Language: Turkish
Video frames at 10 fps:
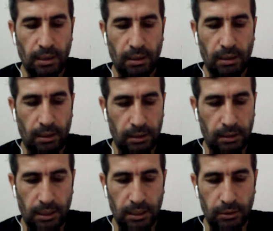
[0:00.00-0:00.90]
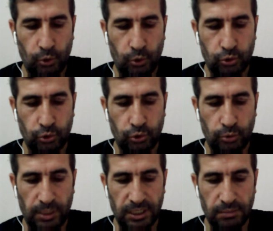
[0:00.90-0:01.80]
Allah ölçüsünü
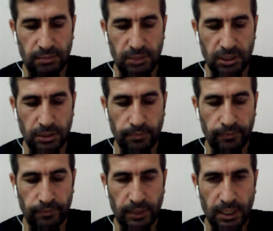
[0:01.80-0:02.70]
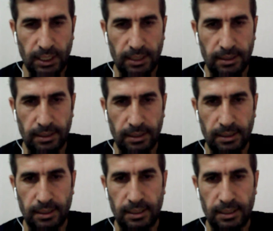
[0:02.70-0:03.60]
belirtmiş,
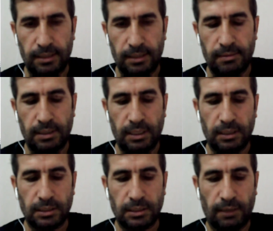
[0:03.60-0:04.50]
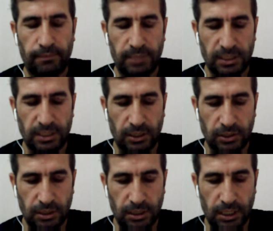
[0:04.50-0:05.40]
e, saf mesajı,
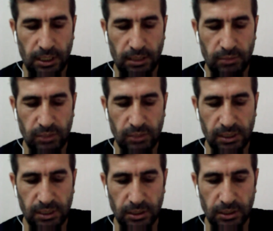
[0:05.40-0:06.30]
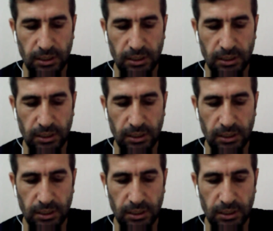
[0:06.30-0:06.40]
tertemiz mesajı